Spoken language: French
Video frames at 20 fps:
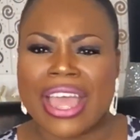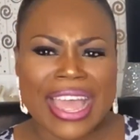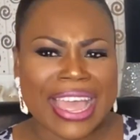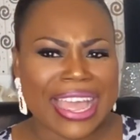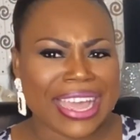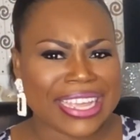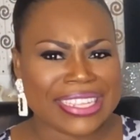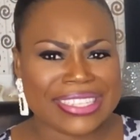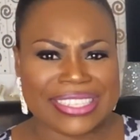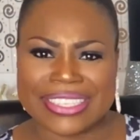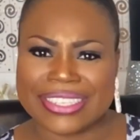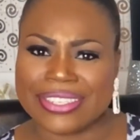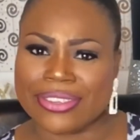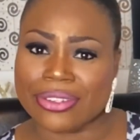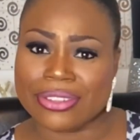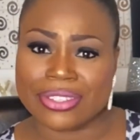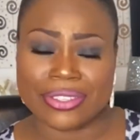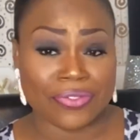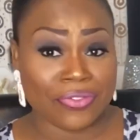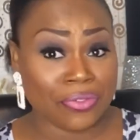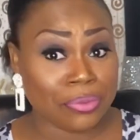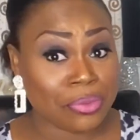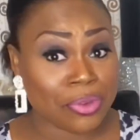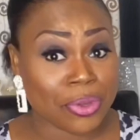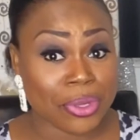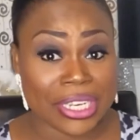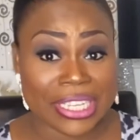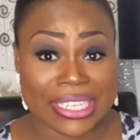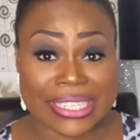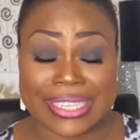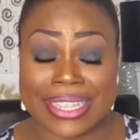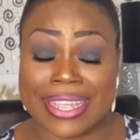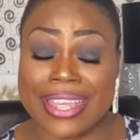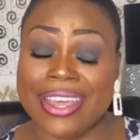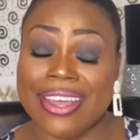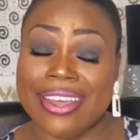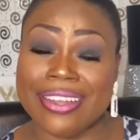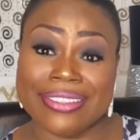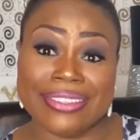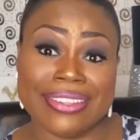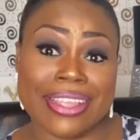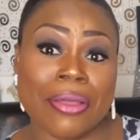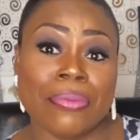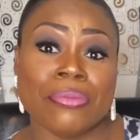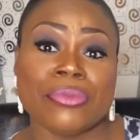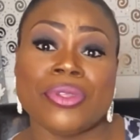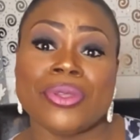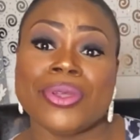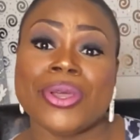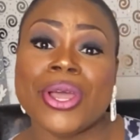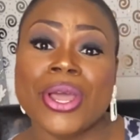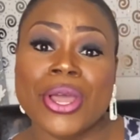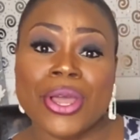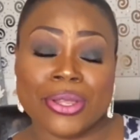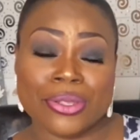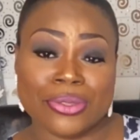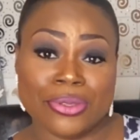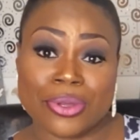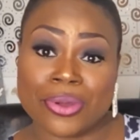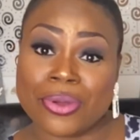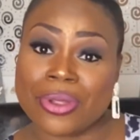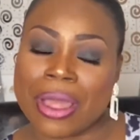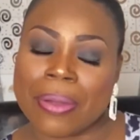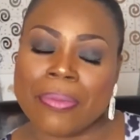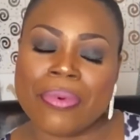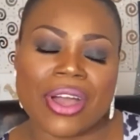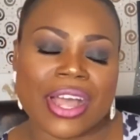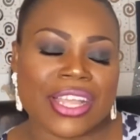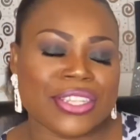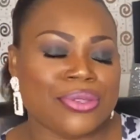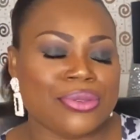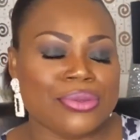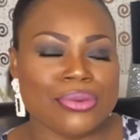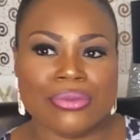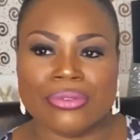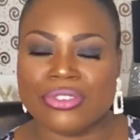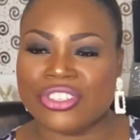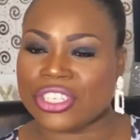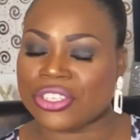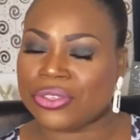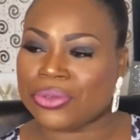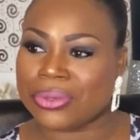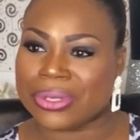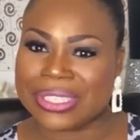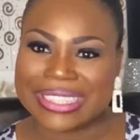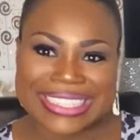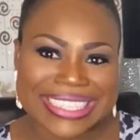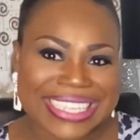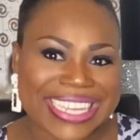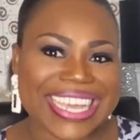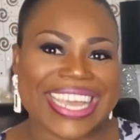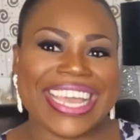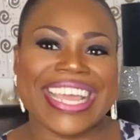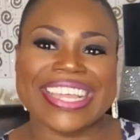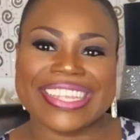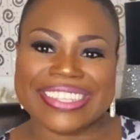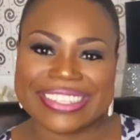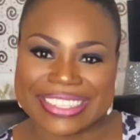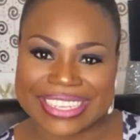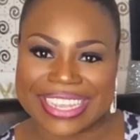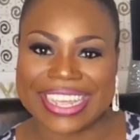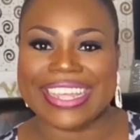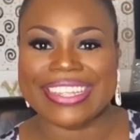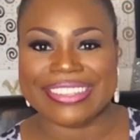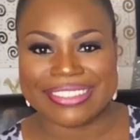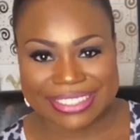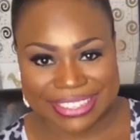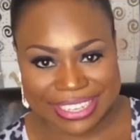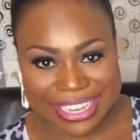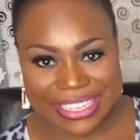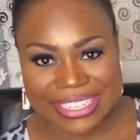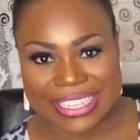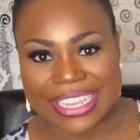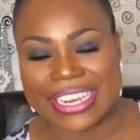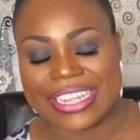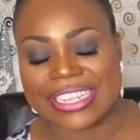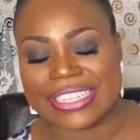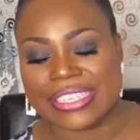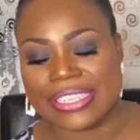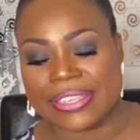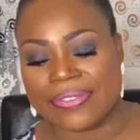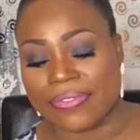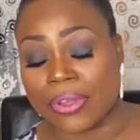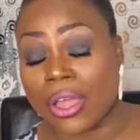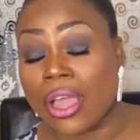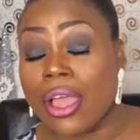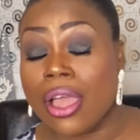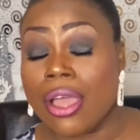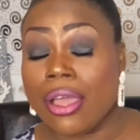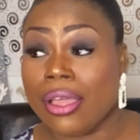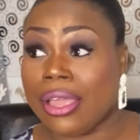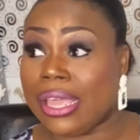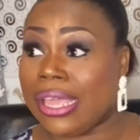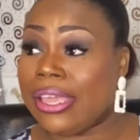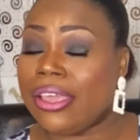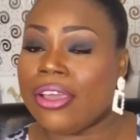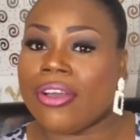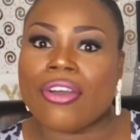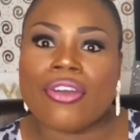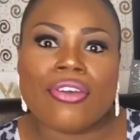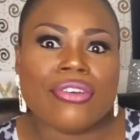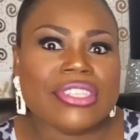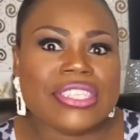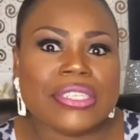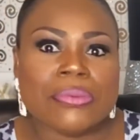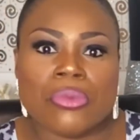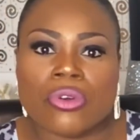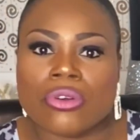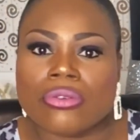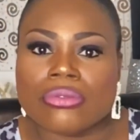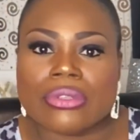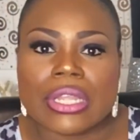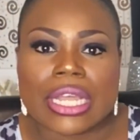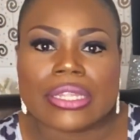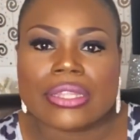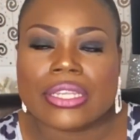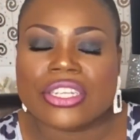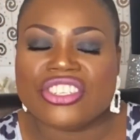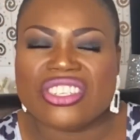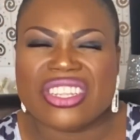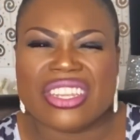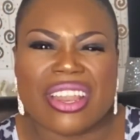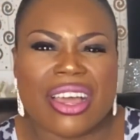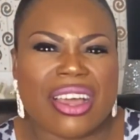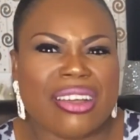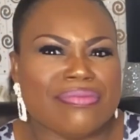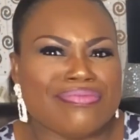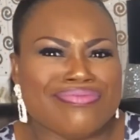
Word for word: réticente. Vous me connaissez hein, en termes de, de, collaboration. Je suis très, très, très sélective. Et euh, quand ils m'ont contacté, j'étais là,